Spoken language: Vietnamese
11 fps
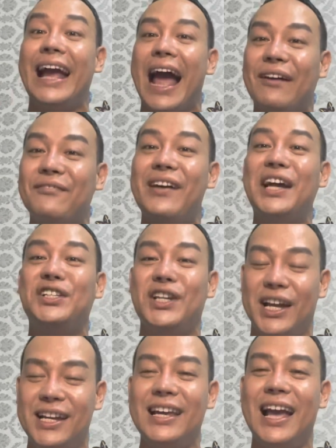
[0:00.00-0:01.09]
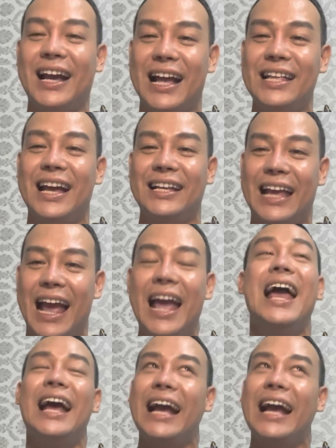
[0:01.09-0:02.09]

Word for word: càng phát triển nha cả nhà nha.